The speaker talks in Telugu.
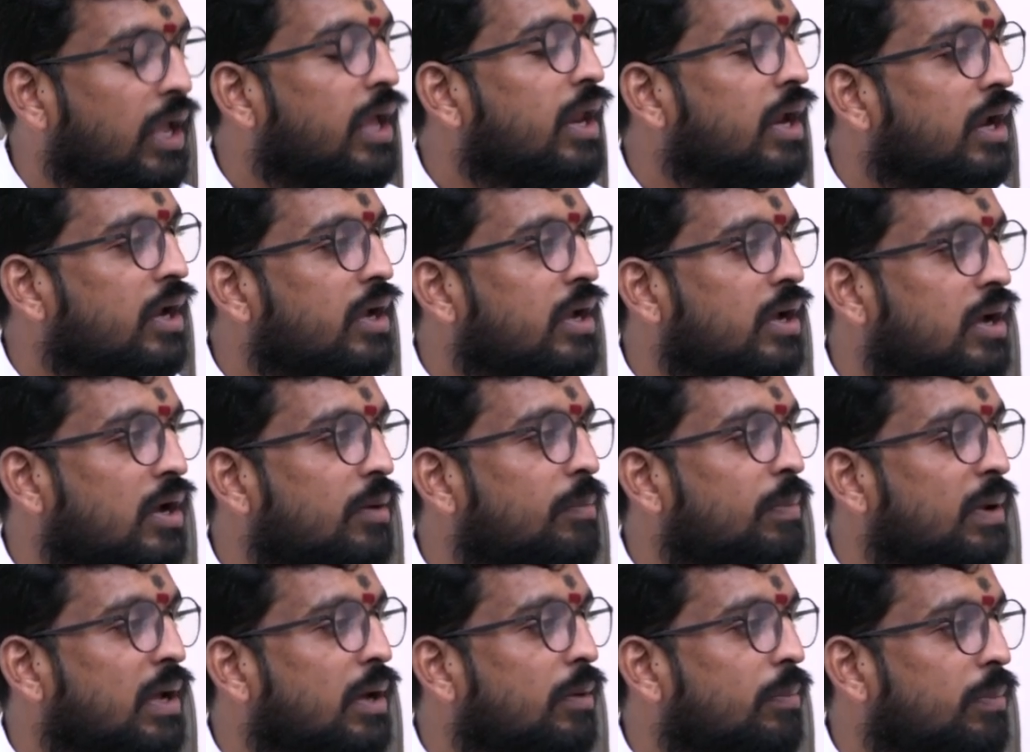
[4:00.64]
ఏ రకంగా
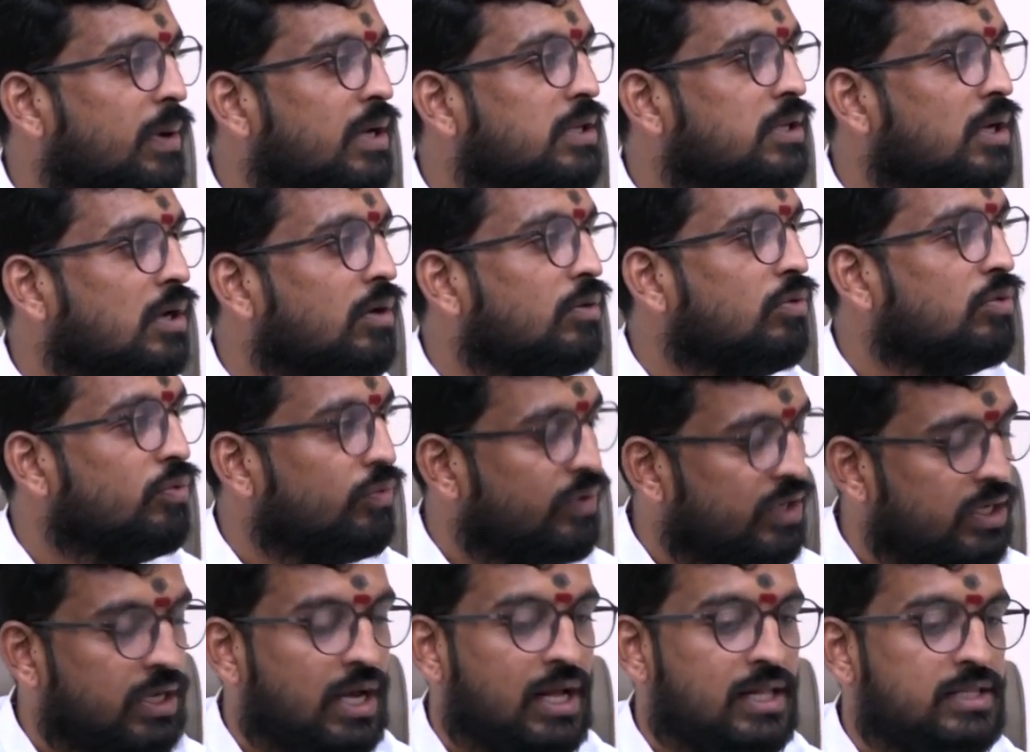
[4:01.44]
ప్రజలకు
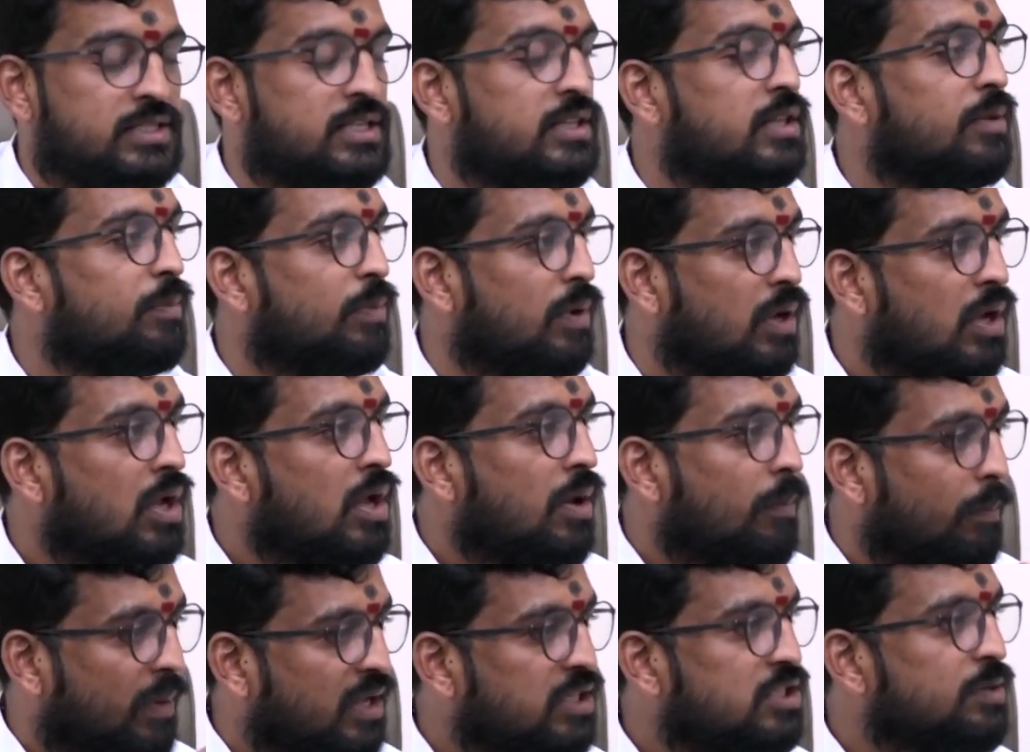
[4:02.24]
నువ్వు ఇవ్వాల్సింది
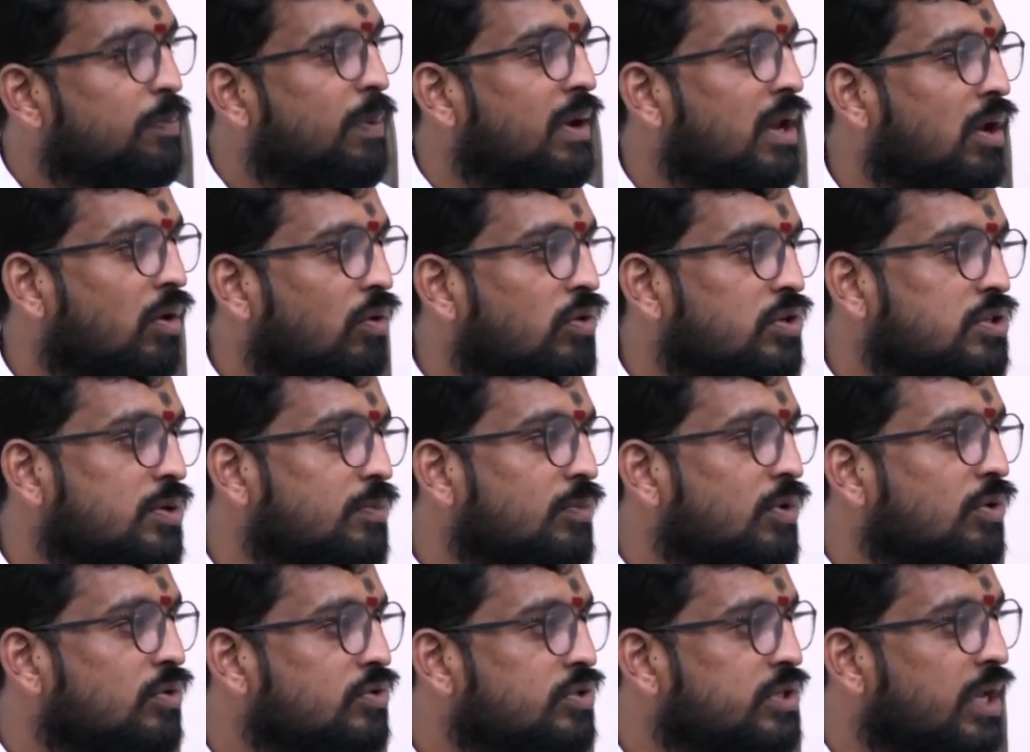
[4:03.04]
మంచి పనుల
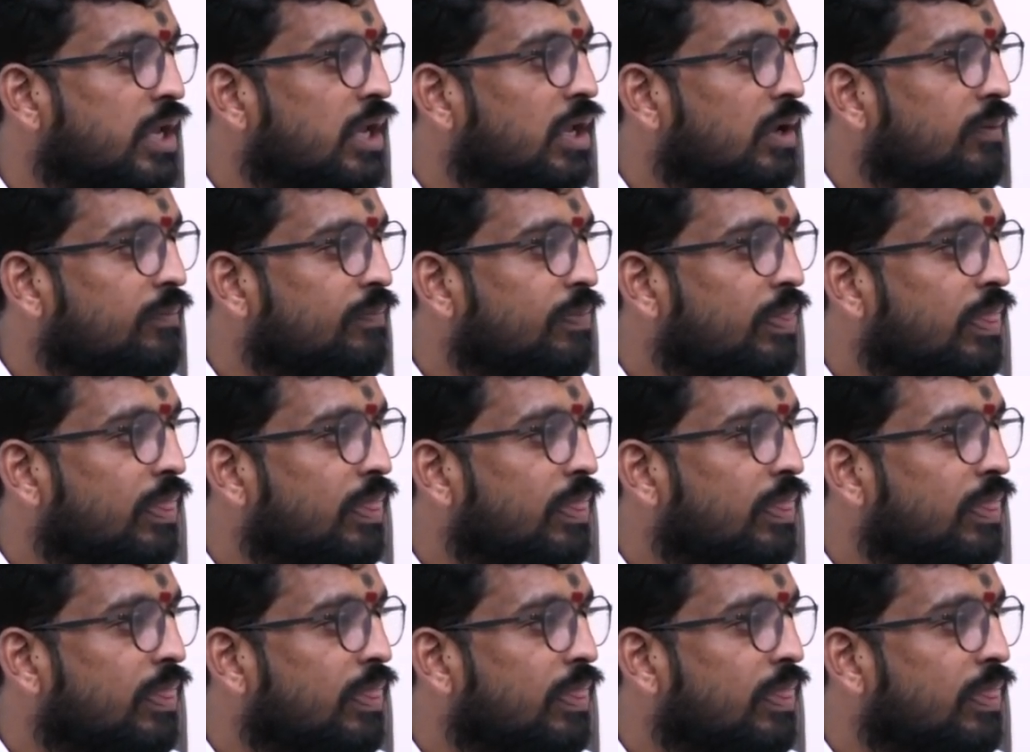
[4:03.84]
కోసం యూజ్ చేయి